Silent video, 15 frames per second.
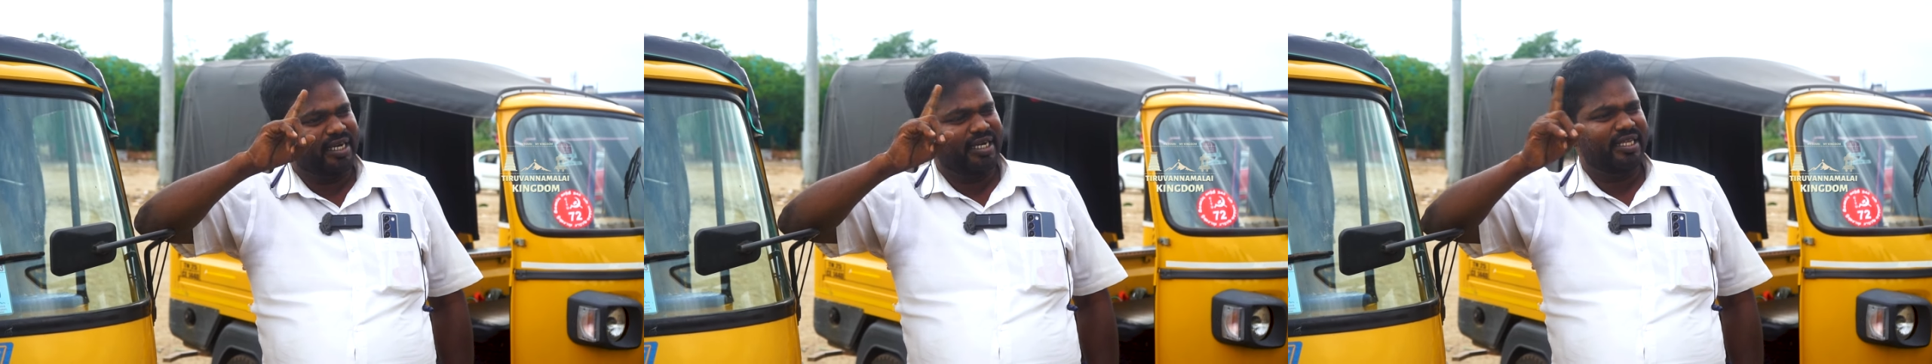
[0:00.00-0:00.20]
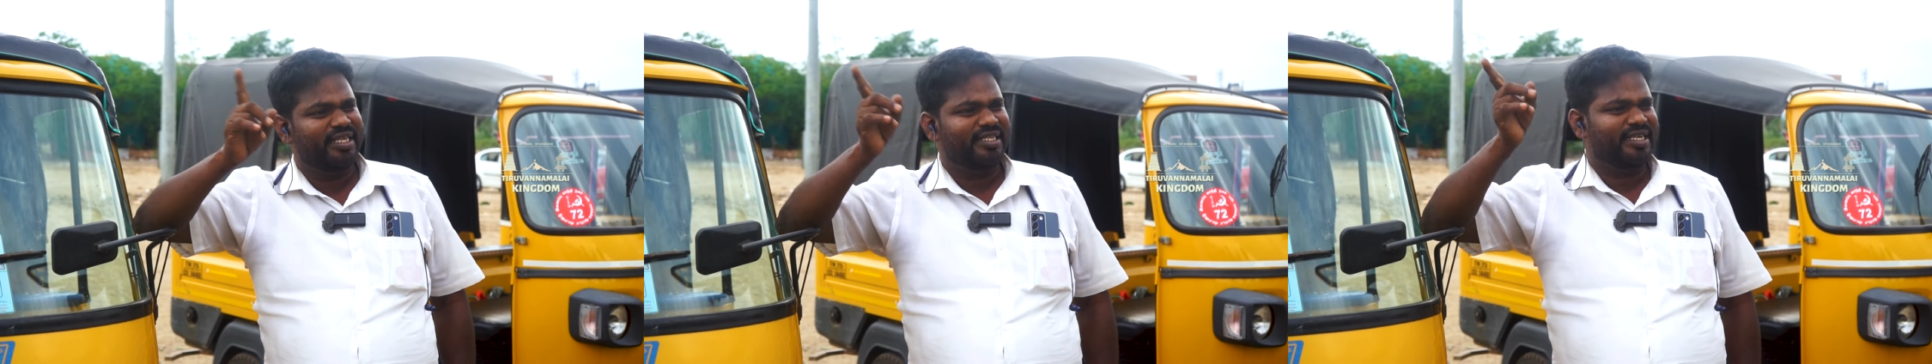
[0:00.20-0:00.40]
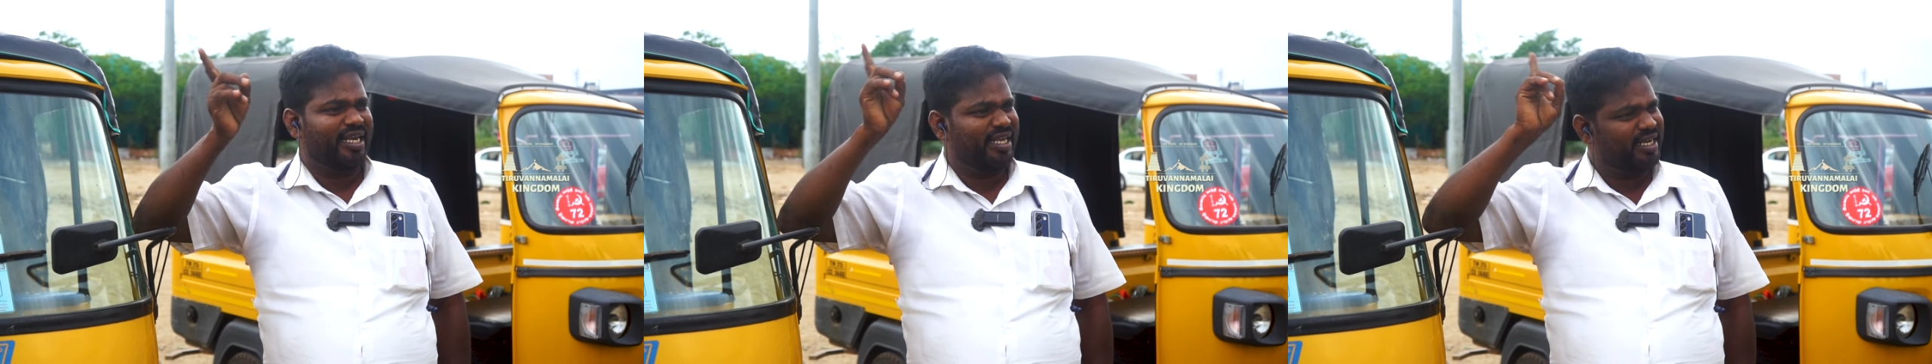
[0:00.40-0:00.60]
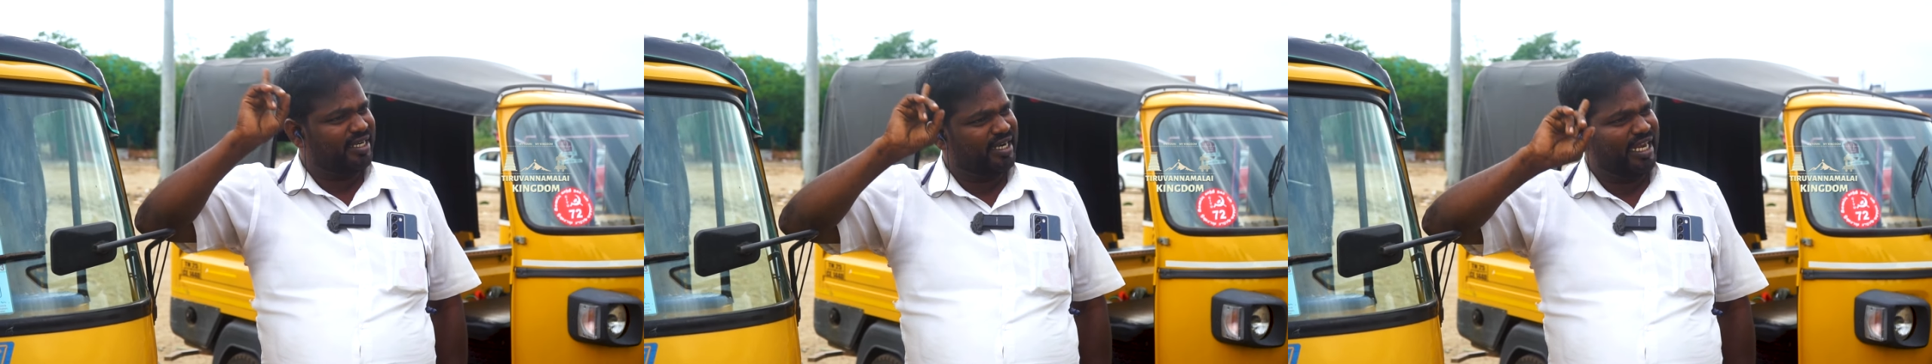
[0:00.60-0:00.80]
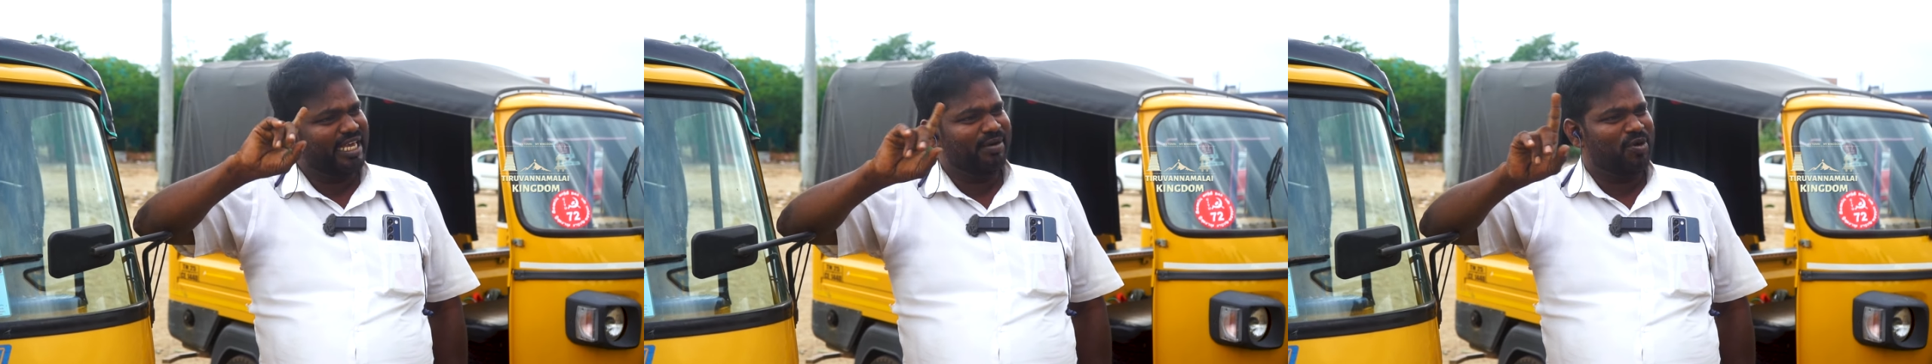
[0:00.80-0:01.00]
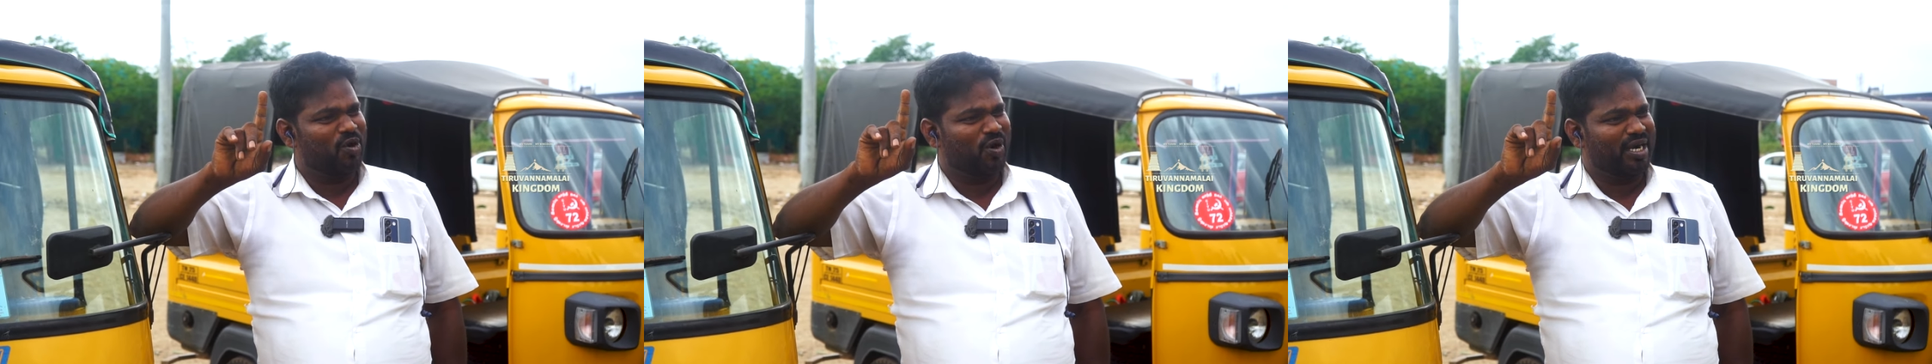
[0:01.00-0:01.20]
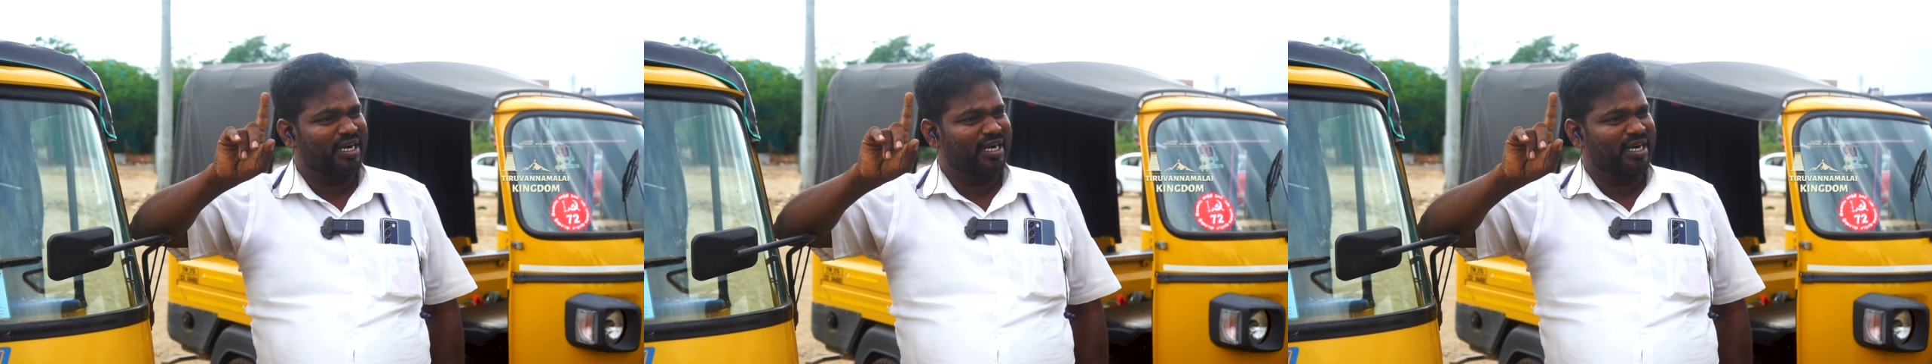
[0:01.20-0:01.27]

எட்டு திசையில் எட்டு லிங்கமாக